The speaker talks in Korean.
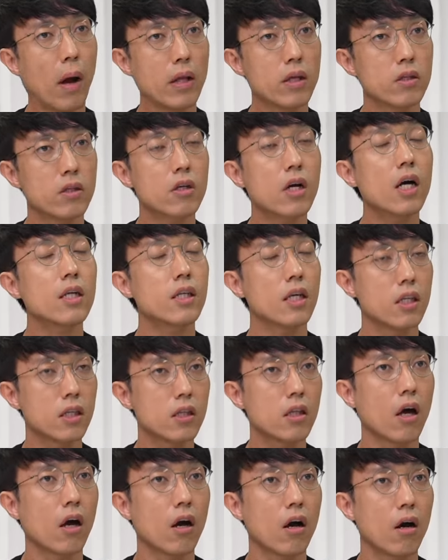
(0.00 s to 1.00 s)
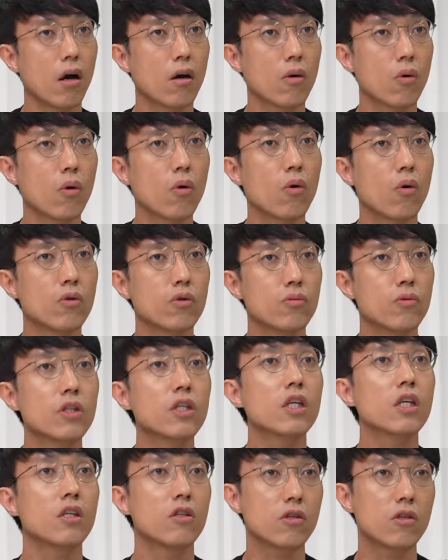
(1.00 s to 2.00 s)
많이 특화돼 있다 그런 거 좀
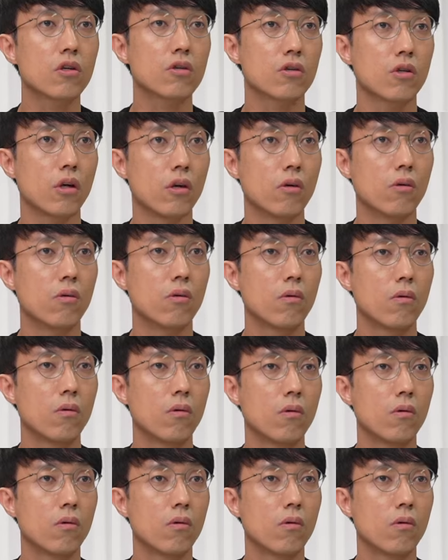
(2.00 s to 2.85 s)
느끼긴 느꼈어요. 아,